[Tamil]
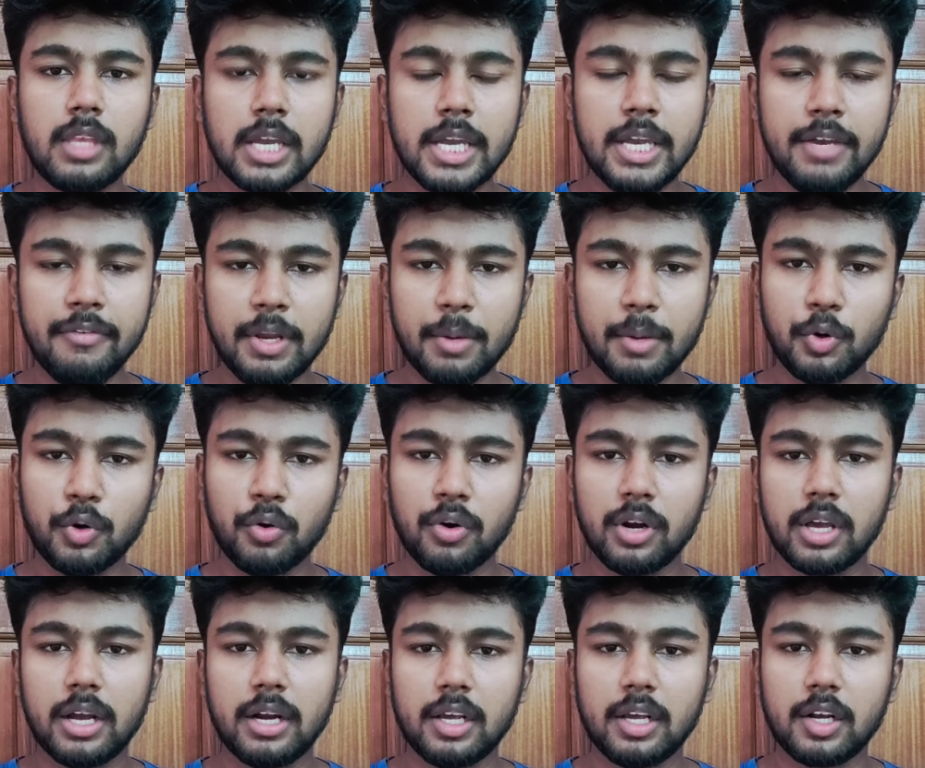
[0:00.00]
ஈவினிங் மட்டும்
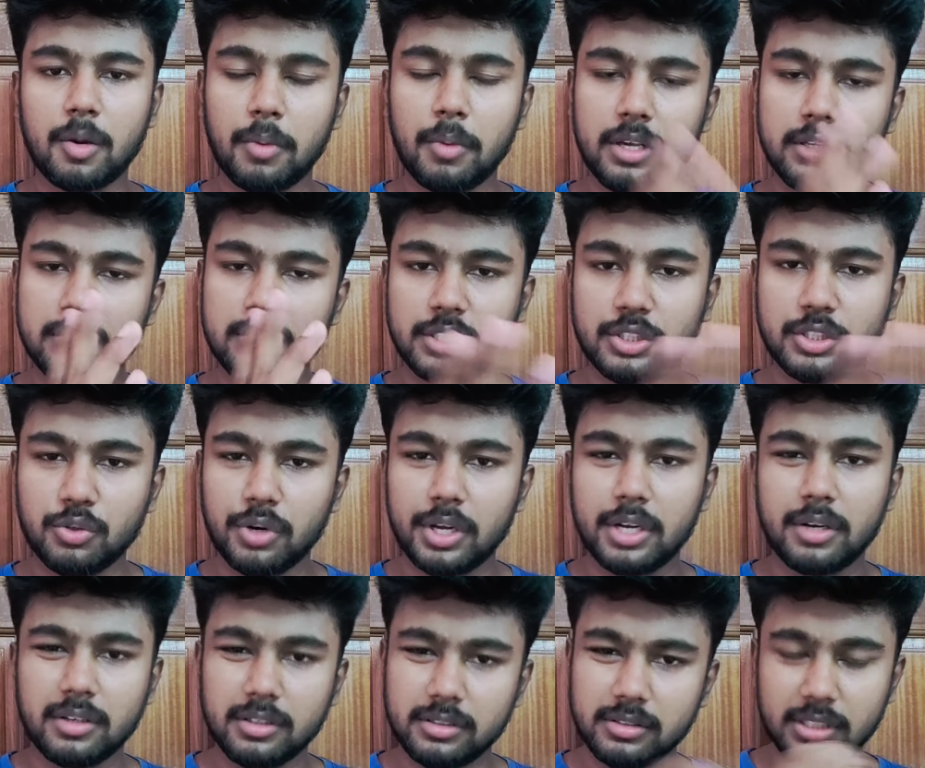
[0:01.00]
உங்களுக்கு கரெக்டாக இருக்கும்னா சிக்ஸ் டு நைன்
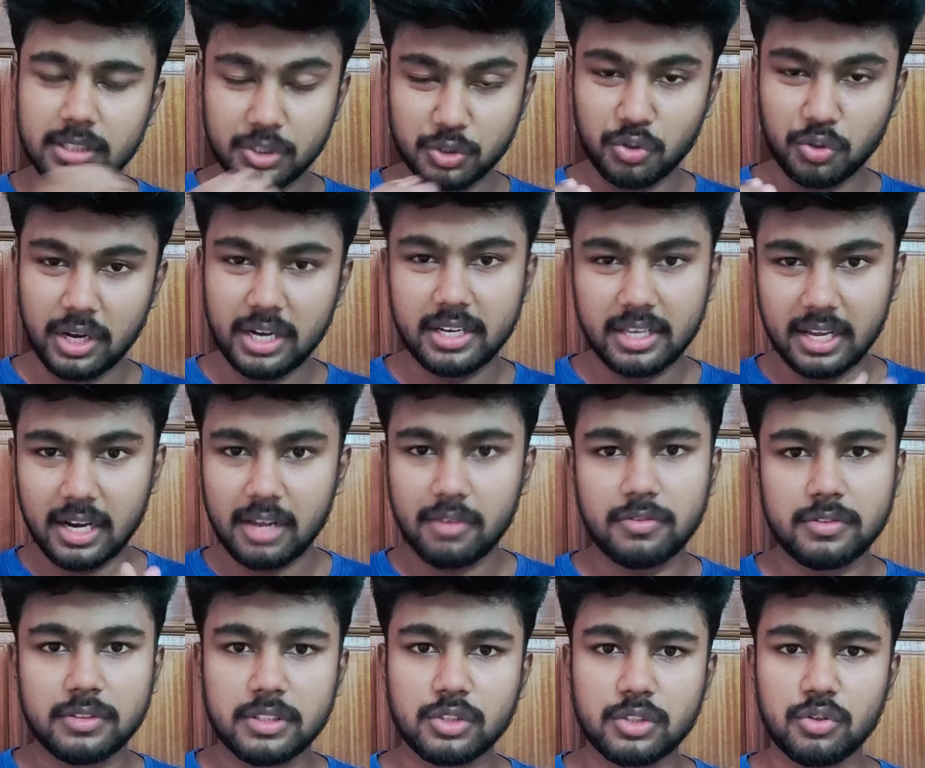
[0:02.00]
சிக்ஸ் டு நைன் ஆஃப்
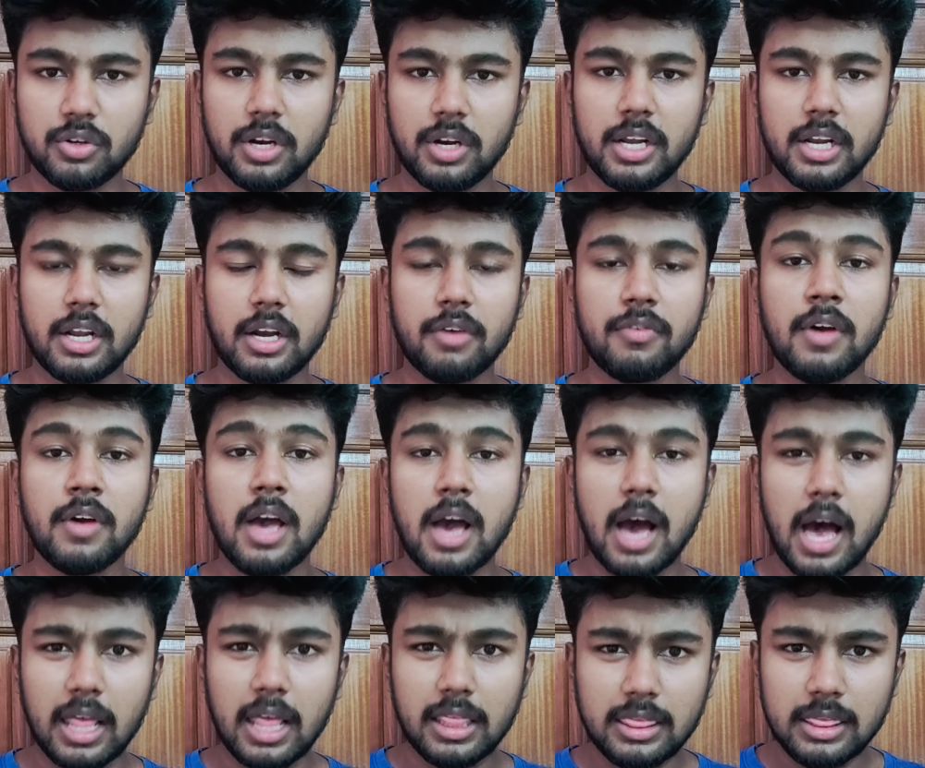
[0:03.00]
சிக்ஸ் டு நைன் ஆஃப்
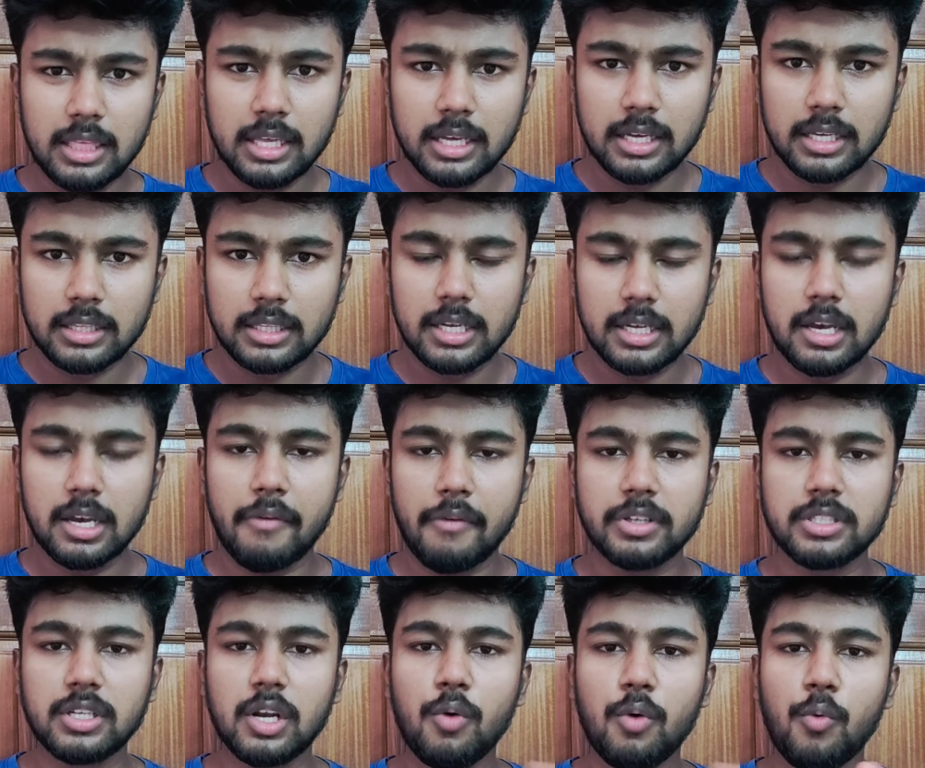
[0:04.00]
அந்த த்ரீ
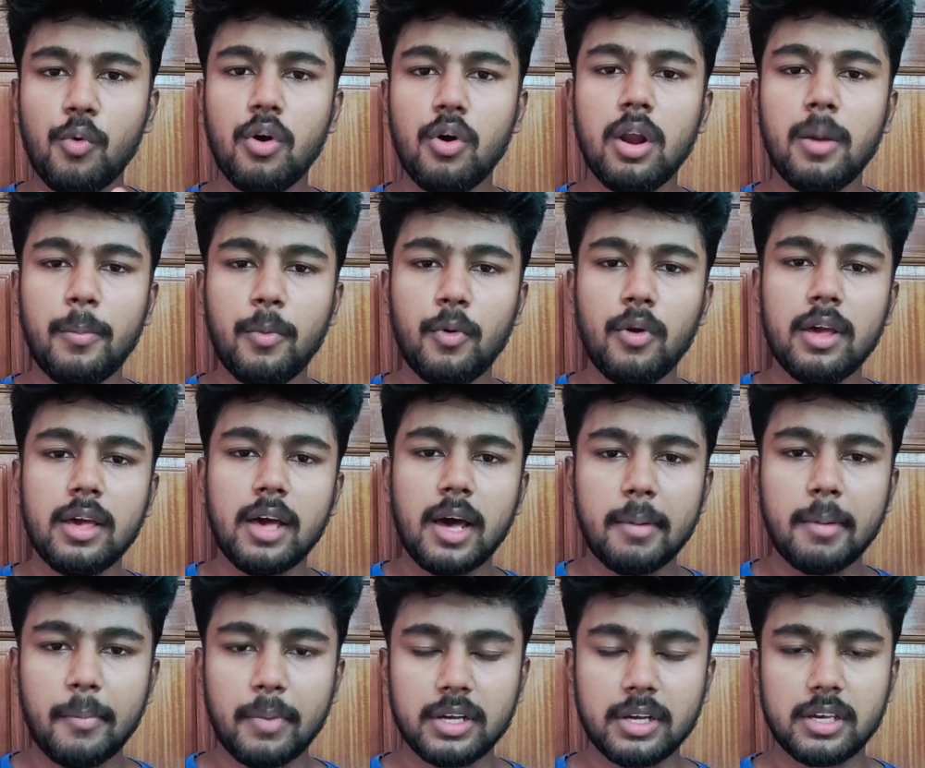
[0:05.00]
ஹவர்ஸில் உங்களை போல்
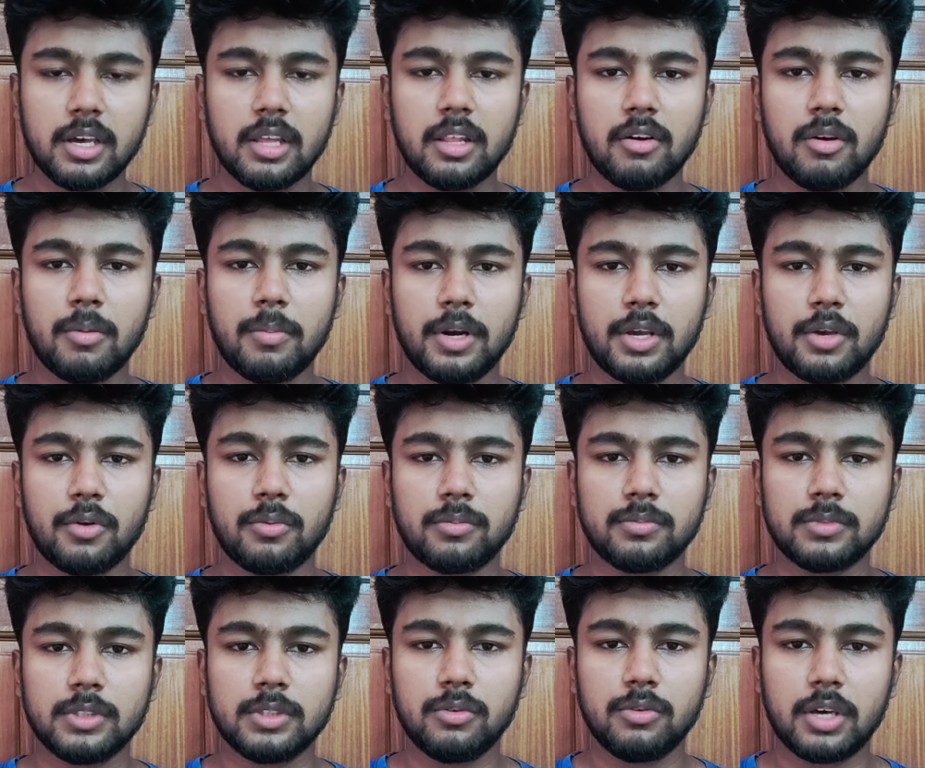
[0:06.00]
யாருமே படிக்காத அளவுக்கு படிக்கணும்
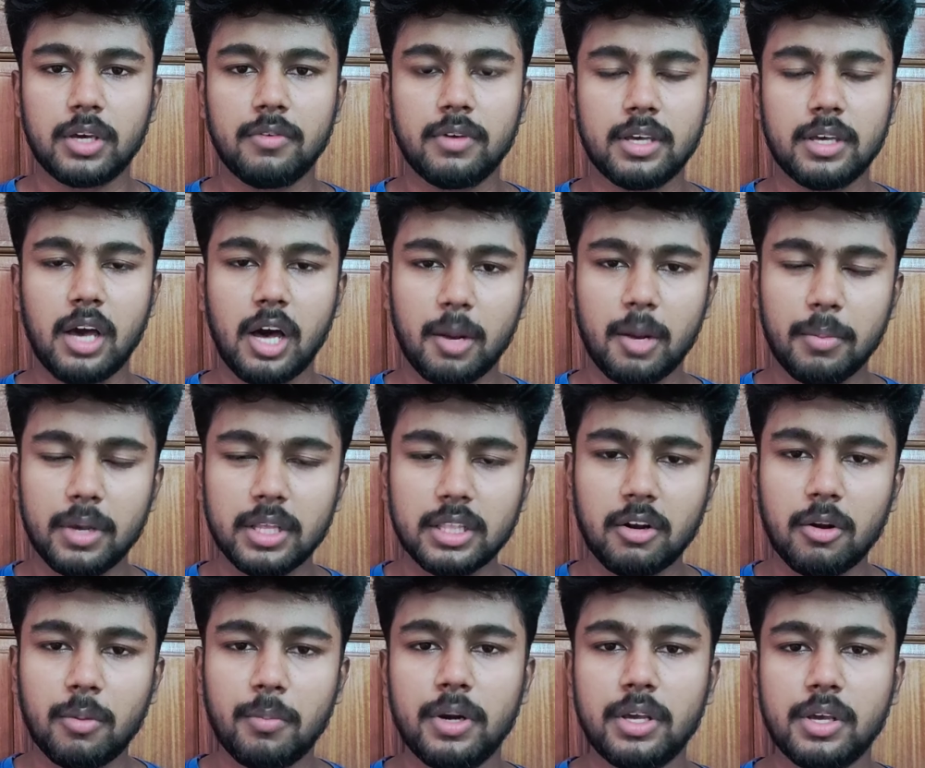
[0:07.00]
ஓகேவா யாருமே அந்த
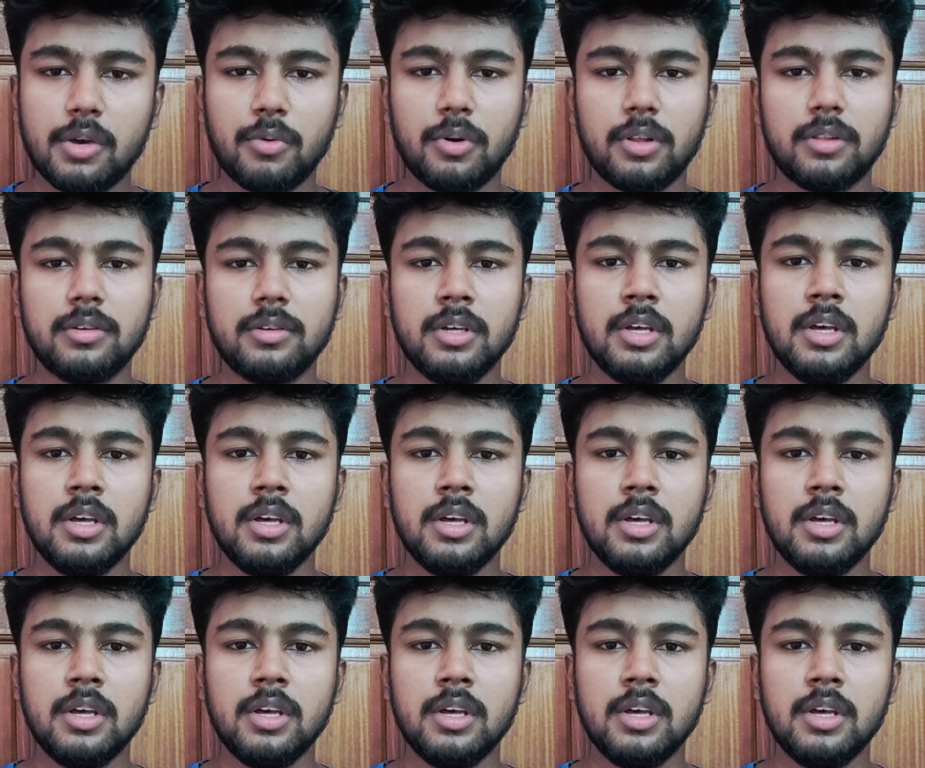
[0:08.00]
அளவுக்கு படிக்கக்கூடாது